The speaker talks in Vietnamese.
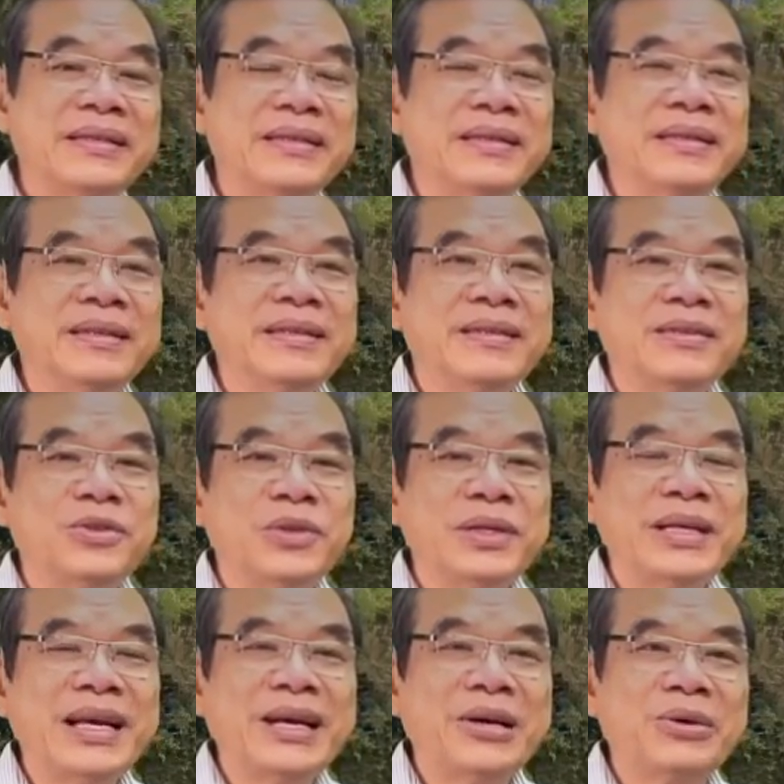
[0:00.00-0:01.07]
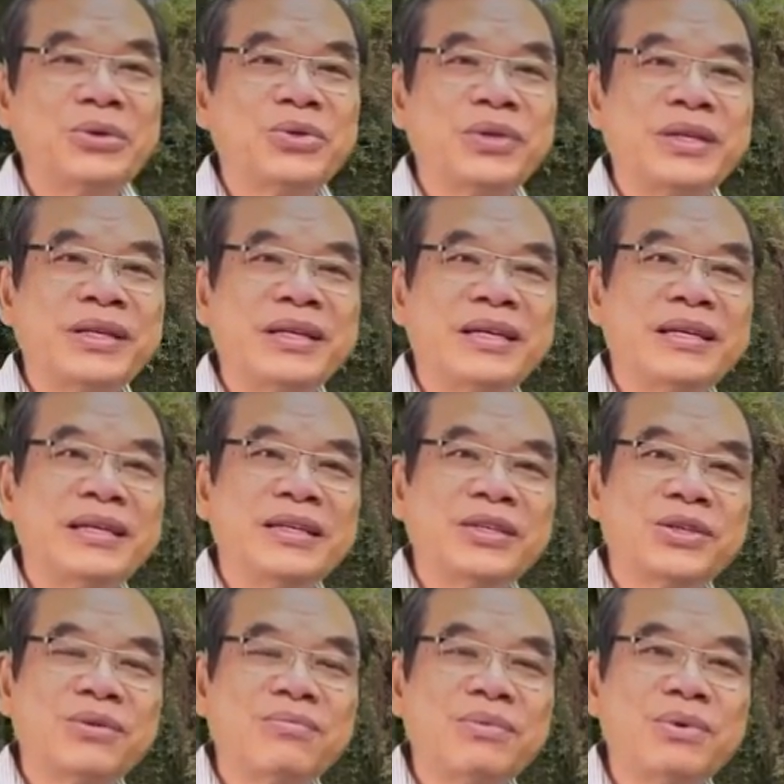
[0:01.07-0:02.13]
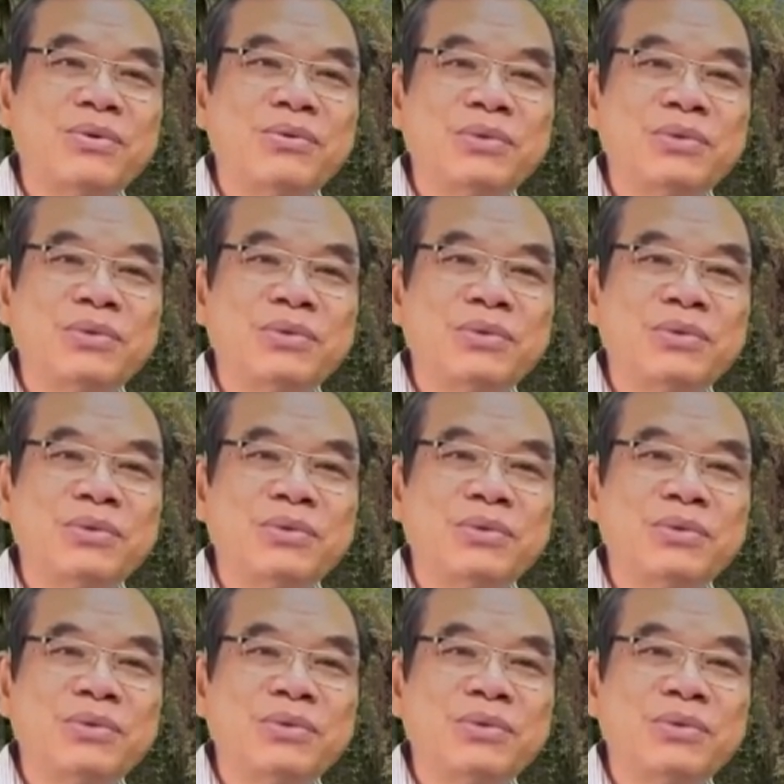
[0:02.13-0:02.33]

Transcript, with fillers: Vô đó họ không chăm sóc nổi đâu. Không